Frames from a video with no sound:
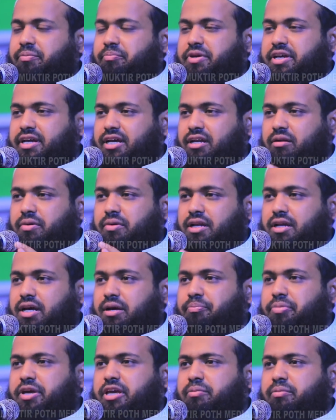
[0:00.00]
বিকালবেলা
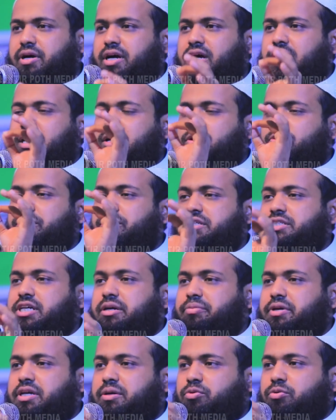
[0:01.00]
বিমান হয়ে
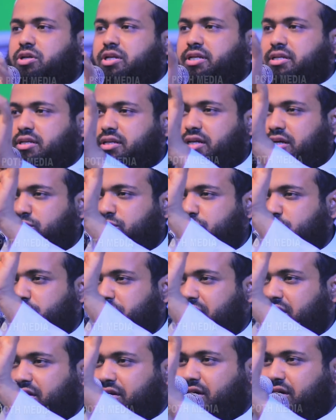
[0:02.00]
যাবে বলেন
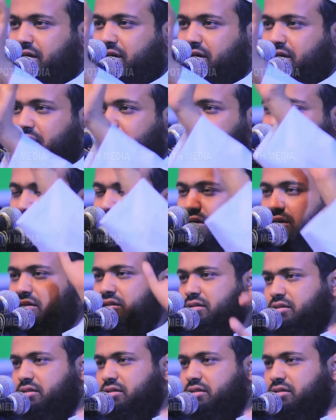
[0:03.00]
নাউজুবিল্লাহ